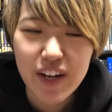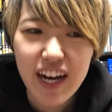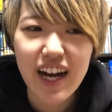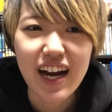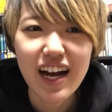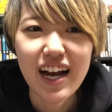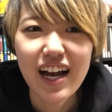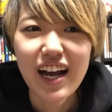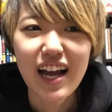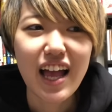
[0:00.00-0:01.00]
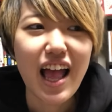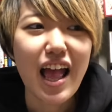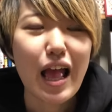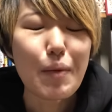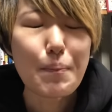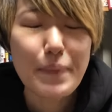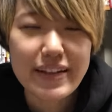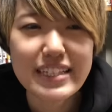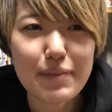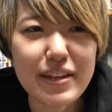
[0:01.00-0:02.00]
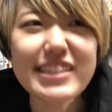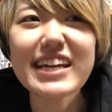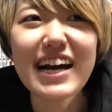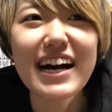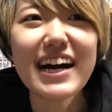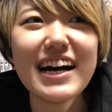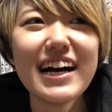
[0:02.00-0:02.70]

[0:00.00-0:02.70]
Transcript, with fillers: がめちゃめちゃ